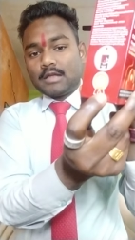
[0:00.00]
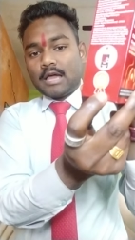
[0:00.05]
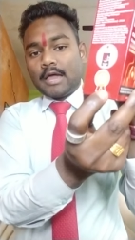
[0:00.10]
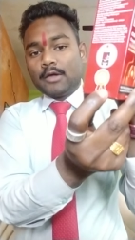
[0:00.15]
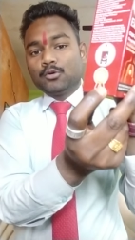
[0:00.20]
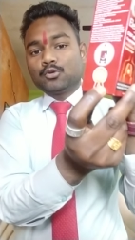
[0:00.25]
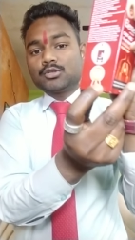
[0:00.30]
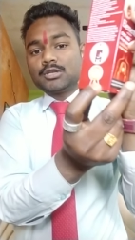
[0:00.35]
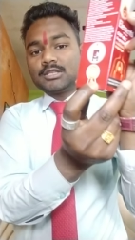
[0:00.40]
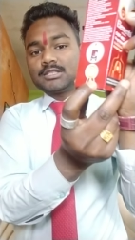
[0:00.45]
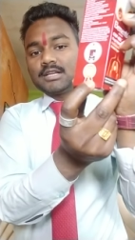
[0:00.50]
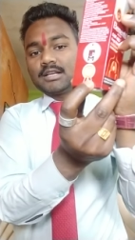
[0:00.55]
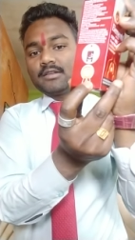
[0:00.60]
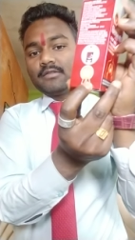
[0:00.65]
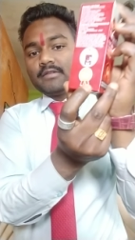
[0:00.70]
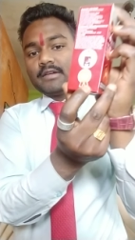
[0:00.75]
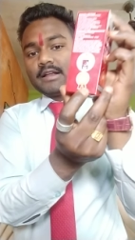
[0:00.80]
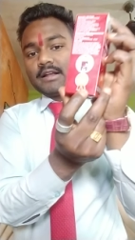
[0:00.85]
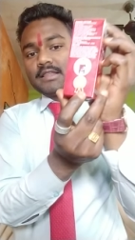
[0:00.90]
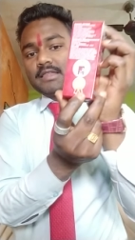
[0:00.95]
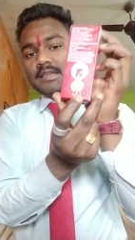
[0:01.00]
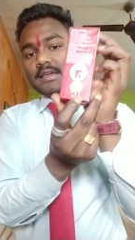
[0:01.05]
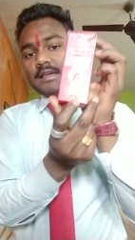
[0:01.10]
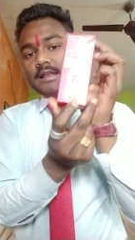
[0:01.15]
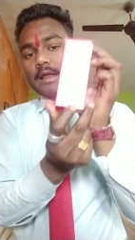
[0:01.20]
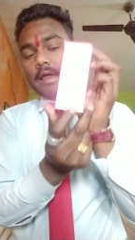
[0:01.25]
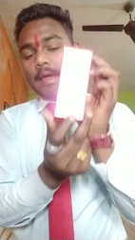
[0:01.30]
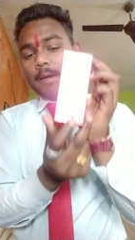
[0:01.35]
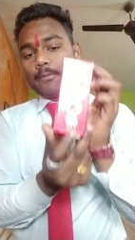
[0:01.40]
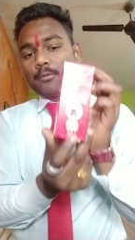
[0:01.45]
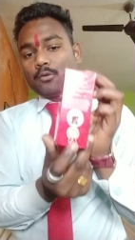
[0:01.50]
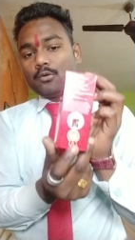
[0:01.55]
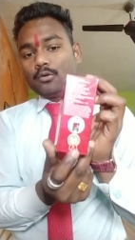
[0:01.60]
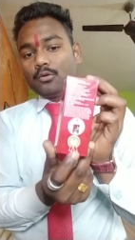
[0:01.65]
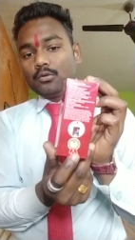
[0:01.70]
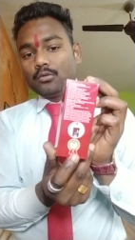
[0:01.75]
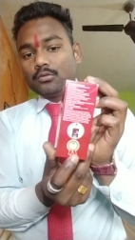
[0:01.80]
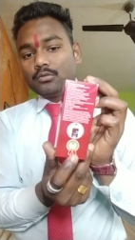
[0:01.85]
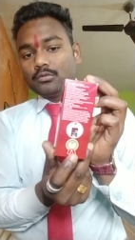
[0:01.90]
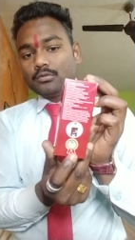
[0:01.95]
आयुष का सर्टिफिकेट दिख रहा है आपको
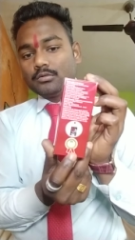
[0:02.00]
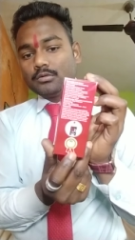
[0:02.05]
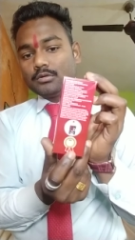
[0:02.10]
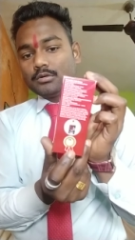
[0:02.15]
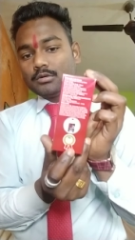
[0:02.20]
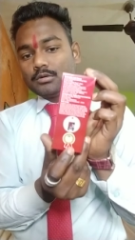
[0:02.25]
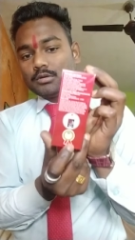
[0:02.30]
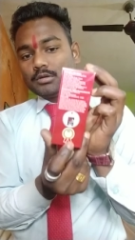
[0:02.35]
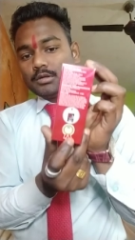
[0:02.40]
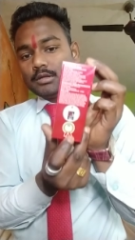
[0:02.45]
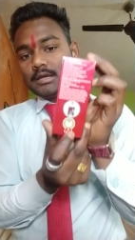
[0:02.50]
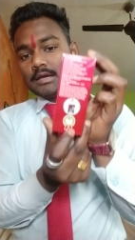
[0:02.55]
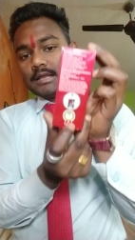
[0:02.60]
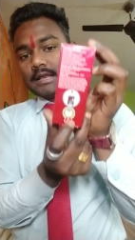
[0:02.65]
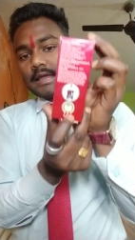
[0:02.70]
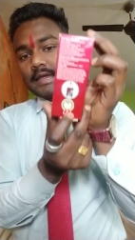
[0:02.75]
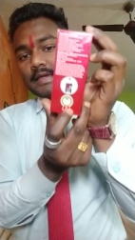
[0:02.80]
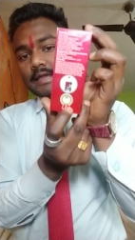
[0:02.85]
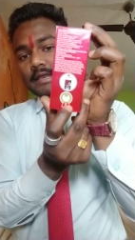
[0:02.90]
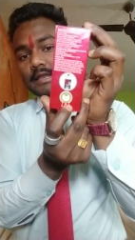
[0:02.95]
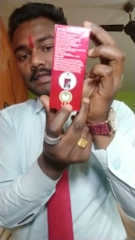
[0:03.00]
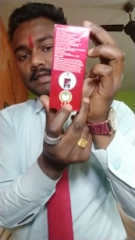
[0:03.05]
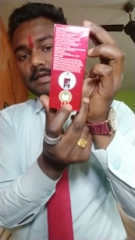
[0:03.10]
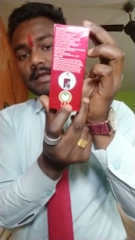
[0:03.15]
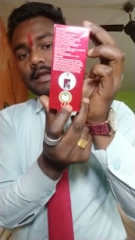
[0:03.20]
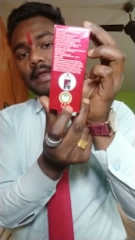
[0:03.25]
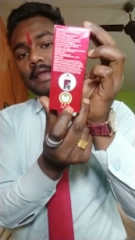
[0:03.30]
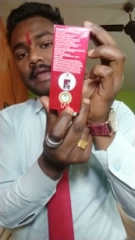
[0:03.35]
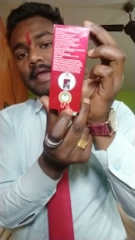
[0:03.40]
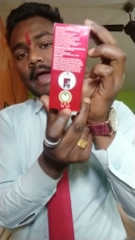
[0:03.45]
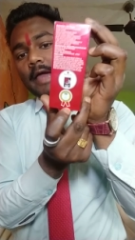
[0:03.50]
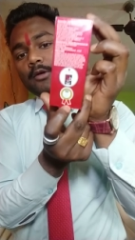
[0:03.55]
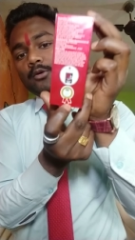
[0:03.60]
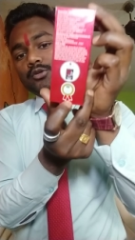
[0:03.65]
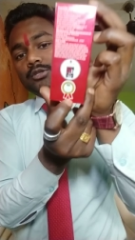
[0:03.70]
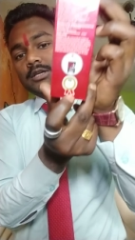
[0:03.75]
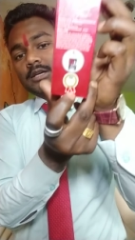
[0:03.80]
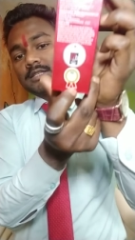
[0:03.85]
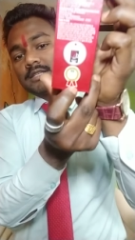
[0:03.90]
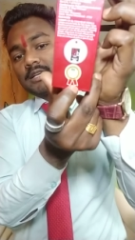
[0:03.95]
दिख रहा है कि नहीं दिख रहा है ये
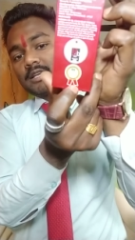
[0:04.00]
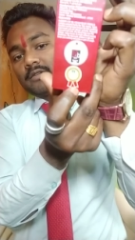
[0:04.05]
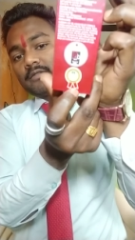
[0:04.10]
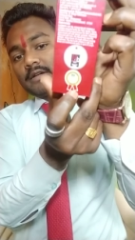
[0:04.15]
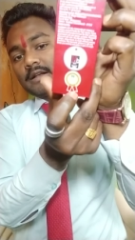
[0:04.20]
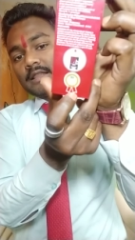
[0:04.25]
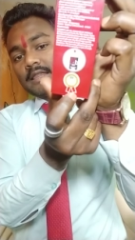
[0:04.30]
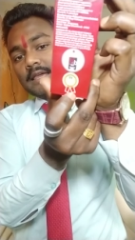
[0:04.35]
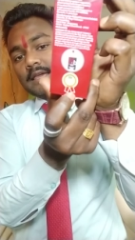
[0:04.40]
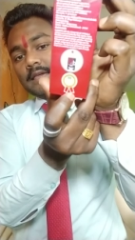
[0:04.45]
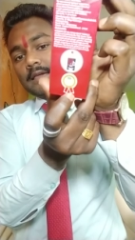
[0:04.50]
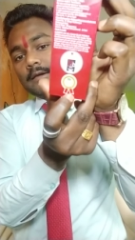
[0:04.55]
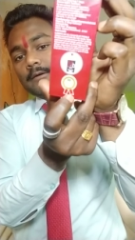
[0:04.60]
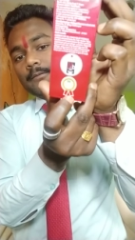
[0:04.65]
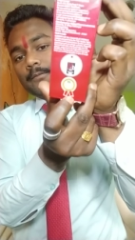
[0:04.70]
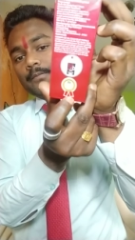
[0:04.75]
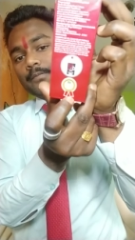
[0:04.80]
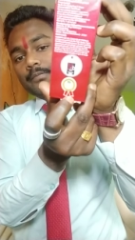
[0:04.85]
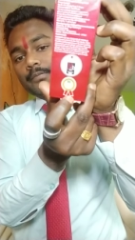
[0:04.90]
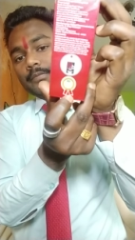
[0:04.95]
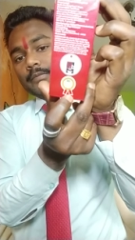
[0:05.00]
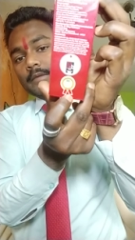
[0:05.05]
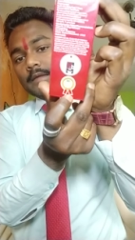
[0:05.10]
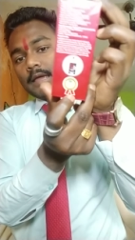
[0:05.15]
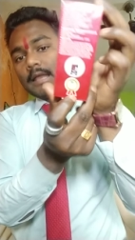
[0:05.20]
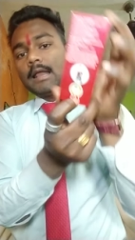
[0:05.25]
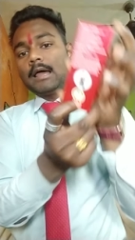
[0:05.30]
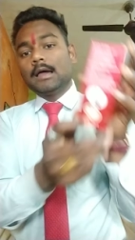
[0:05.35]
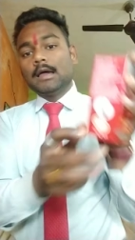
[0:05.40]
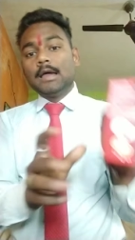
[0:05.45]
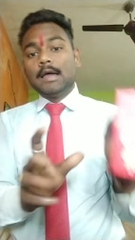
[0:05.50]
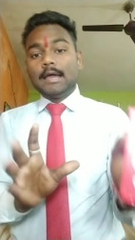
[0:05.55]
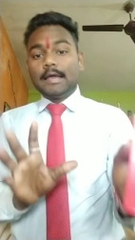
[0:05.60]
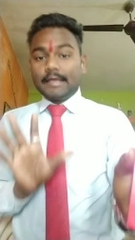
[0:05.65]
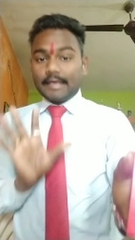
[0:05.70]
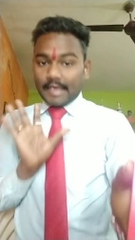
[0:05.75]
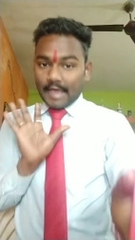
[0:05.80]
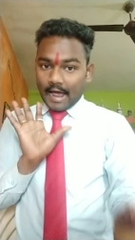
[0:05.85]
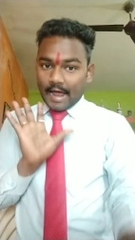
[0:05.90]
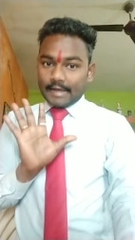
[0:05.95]
आयुष का सर्टिफिकेट देखिए है ना
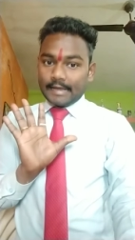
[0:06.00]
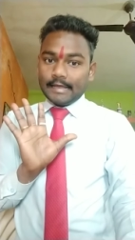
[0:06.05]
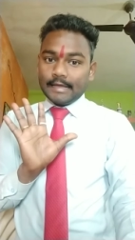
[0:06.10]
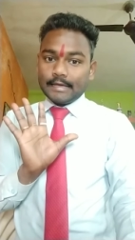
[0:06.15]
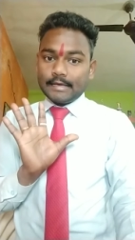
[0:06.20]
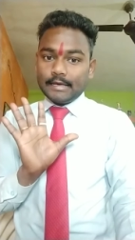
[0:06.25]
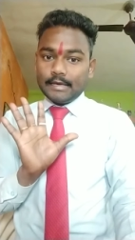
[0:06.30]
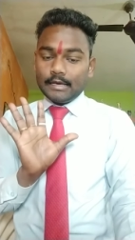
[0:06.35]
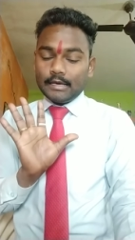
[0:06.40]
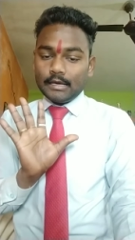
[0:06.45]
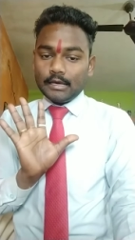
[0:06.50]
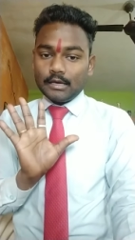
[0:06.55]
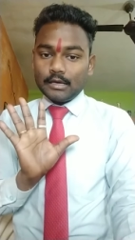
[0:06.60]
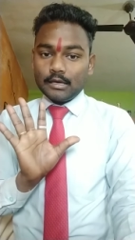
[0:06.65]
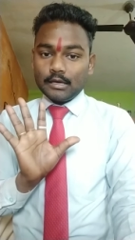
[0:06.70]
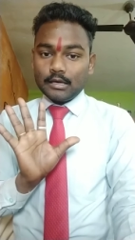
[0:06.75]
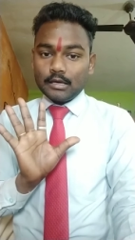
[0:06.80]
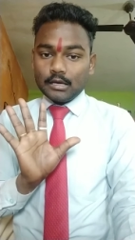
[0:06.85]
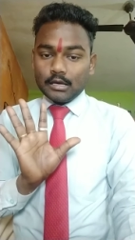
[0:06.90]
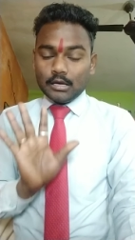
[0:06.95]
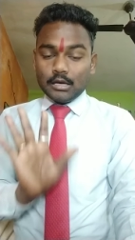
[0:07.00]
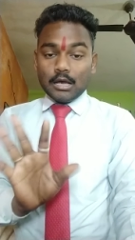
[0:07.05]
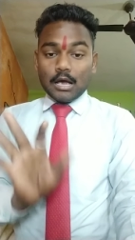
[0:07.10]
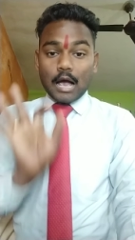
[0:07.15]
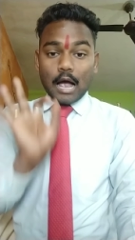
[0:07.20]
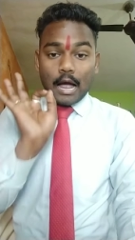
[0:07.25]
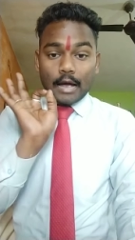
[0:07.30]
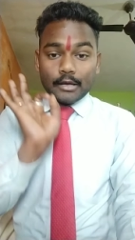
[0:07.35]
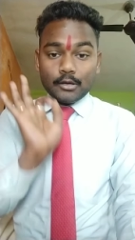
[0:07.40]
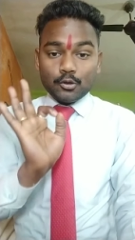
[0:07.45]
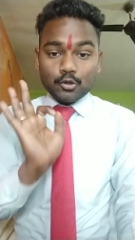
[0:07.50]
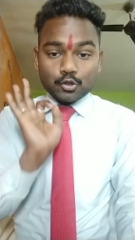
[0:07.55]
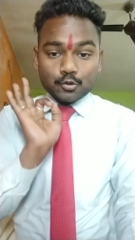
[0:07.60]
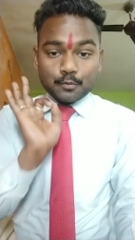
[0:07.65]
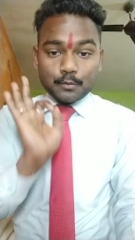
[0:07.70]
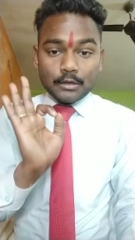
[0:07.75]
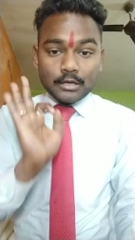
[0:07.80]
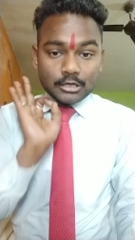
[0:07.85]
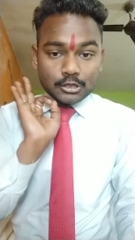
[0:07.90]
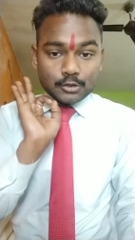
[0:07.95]
यानी कि आयुष
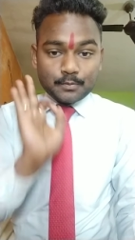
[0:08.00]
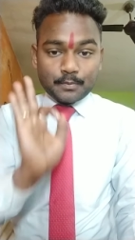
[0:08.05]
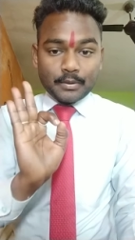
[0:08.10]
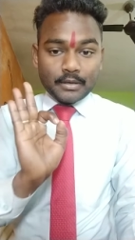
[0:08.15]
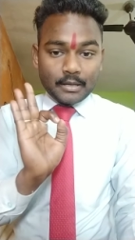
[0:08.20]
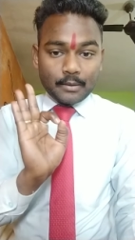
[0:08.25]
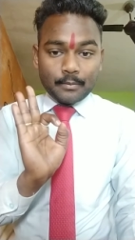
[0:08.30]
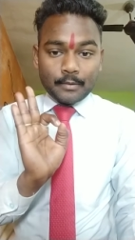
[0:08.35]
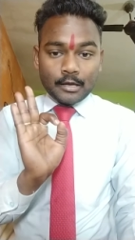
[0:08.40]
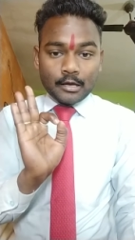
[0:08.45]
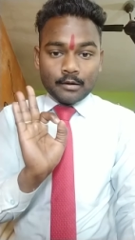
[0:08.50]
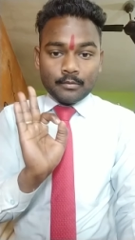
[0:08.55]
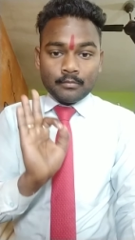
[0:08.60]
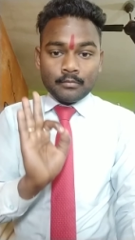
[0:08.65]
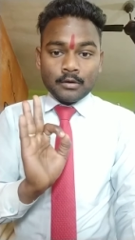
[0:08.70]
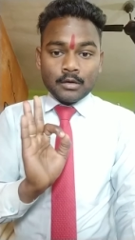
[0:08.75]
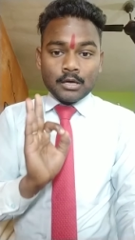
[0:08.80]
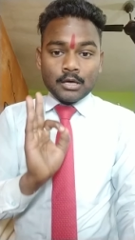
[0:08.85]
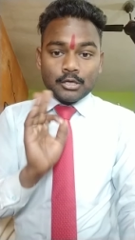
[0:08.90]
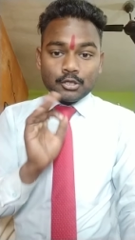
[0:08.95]
प्लस प्रीमियम